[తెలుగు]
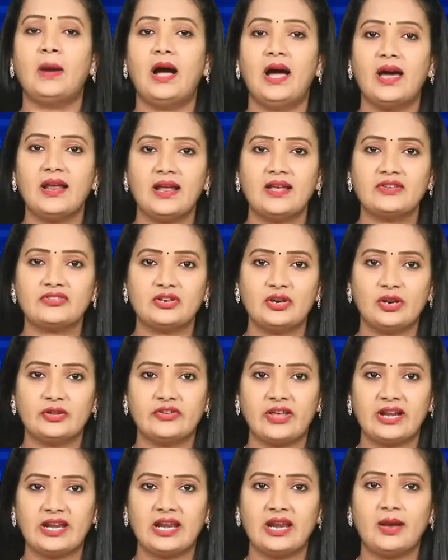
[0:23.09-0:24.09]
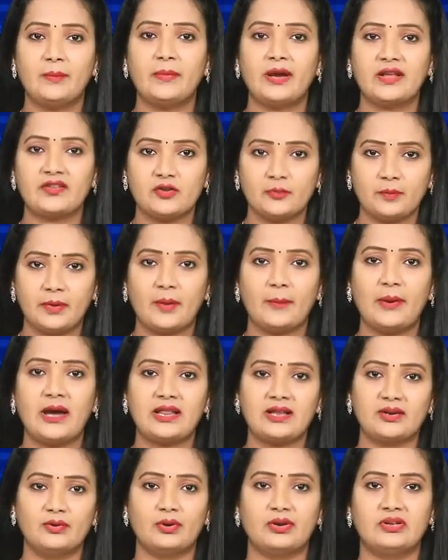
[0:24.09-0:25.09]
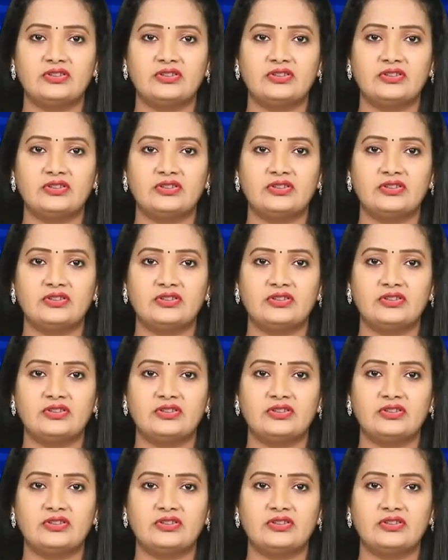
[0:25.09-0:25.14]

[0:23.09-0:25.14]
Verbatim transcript: మహారాష్ట్రలో జరిగిన బస్సు ప్రమాదం